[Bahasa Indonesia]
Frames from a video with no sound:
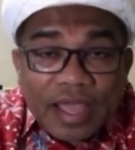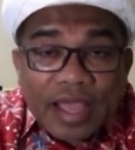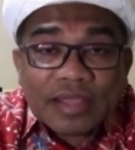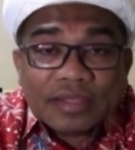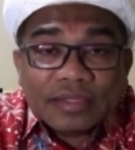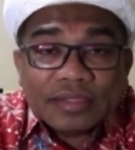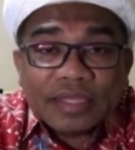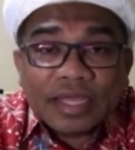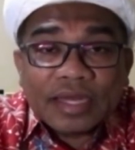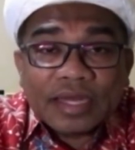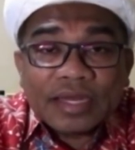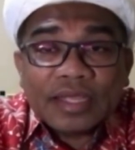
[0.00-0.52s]

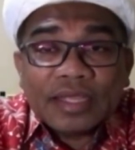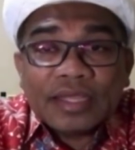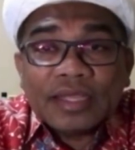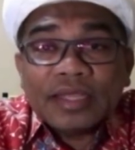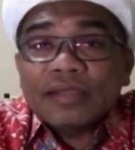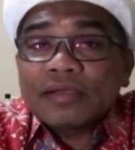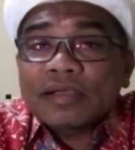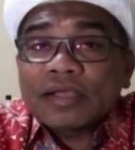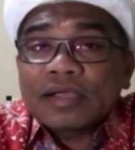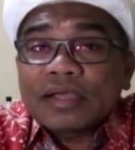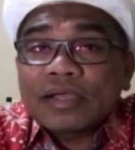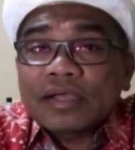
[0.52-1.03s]
Ya,
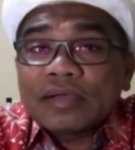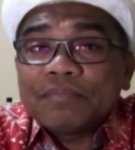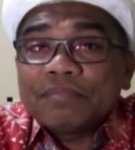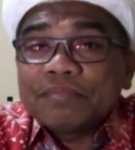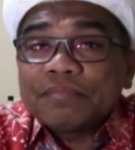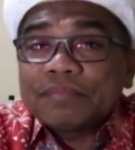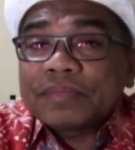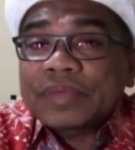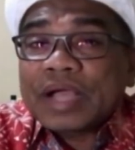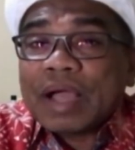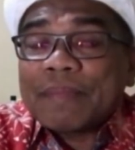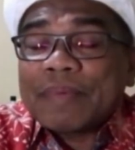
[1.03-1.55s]
jadi
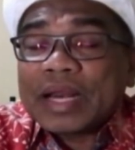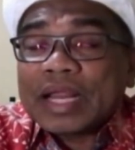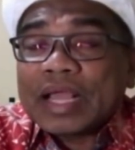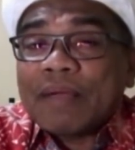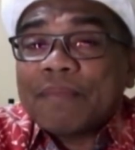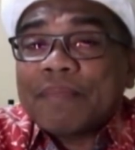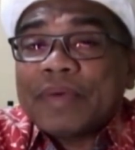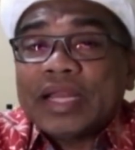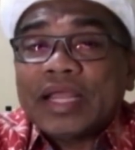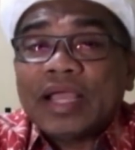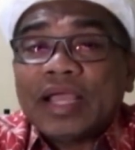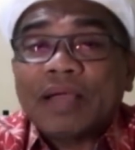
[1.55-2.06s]

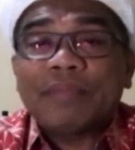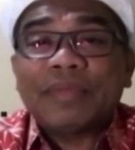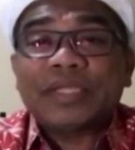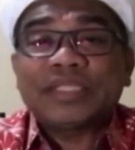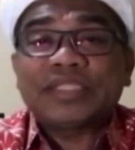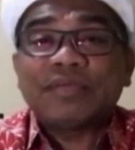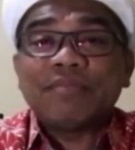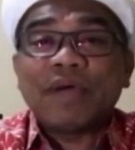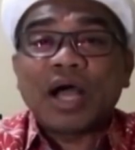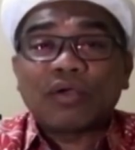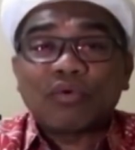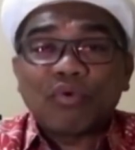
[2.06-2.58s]
kapal-kapal
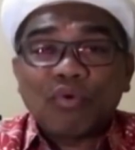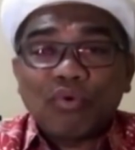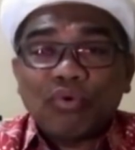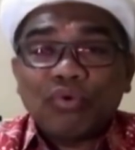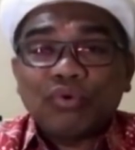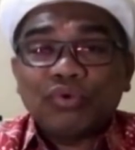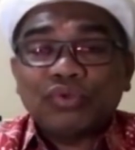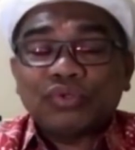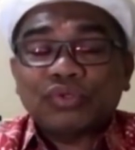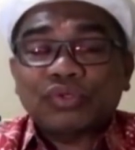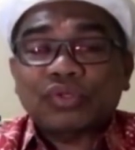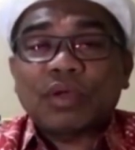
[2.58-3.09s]
yang masih
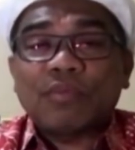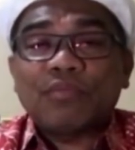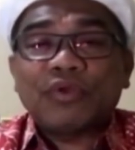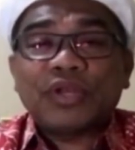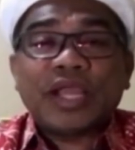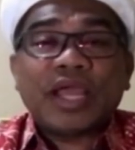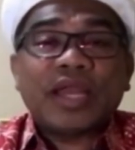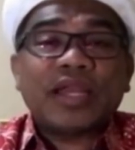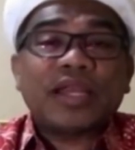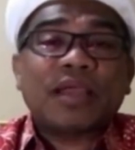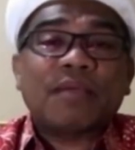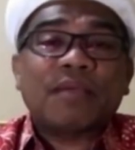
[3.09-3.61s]
bagus,
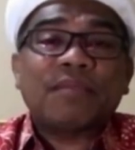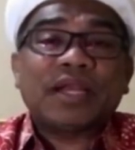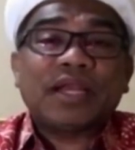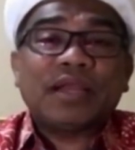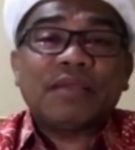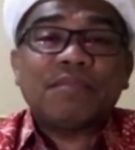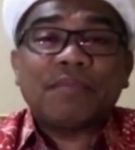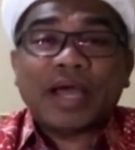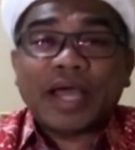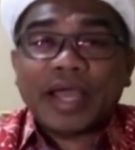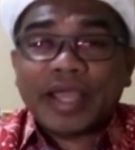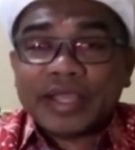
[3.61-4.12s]
kemudian
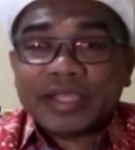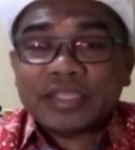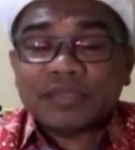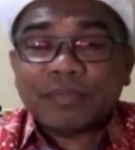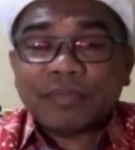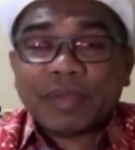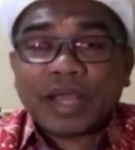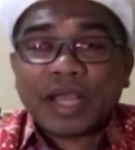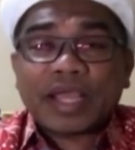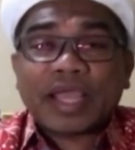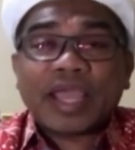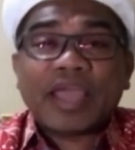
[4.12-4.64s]
yang paling
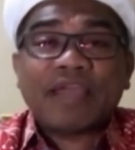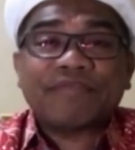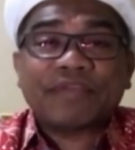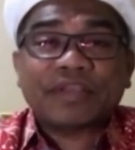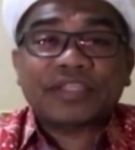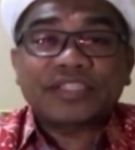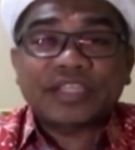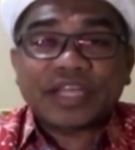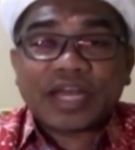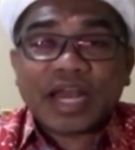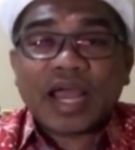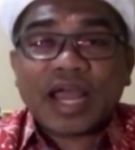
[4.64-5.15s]
baik
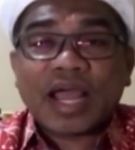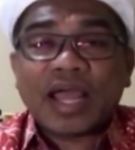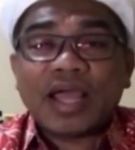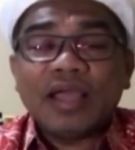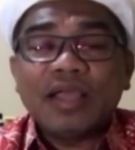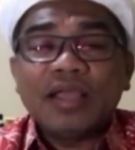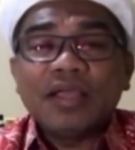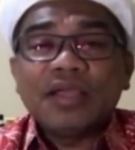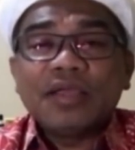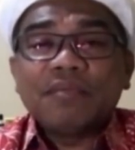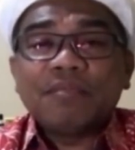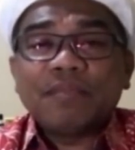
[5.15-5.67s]
sebagai efek
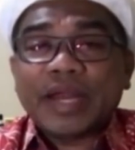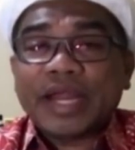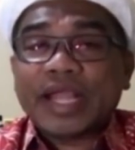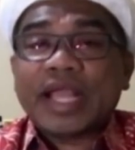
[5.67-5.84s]
jerak,